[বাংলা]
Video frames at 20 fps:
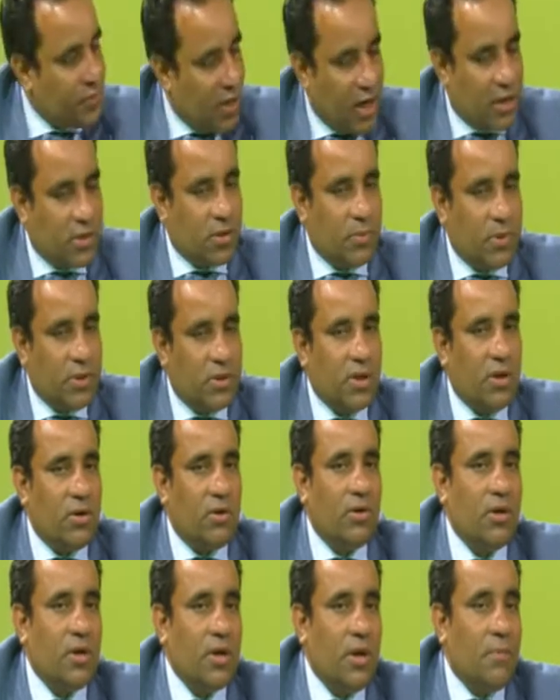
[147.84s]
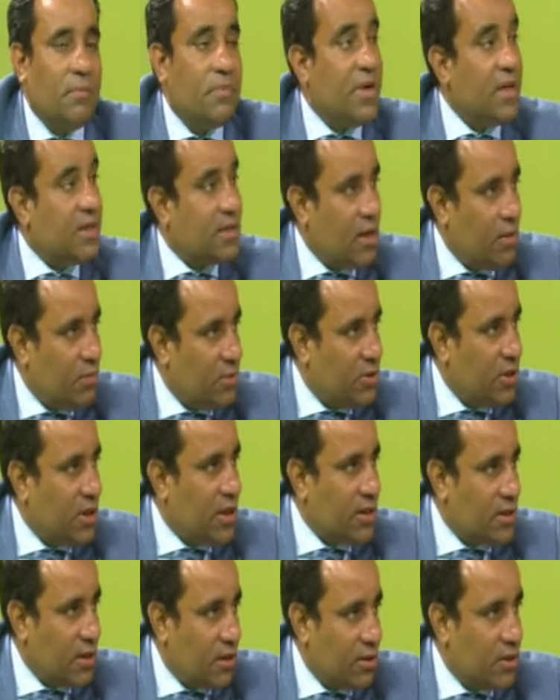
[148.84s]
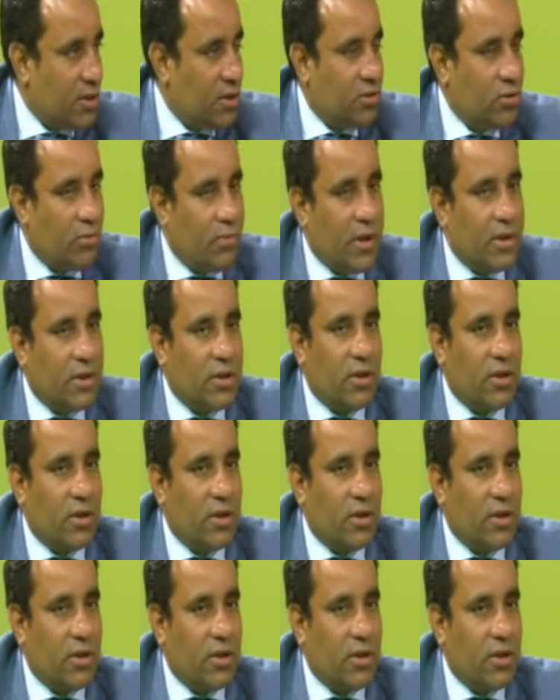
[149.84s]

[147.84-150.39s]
একসময় ছিল পিএসডাব্লিউ থেকে যাওয়া যেত বা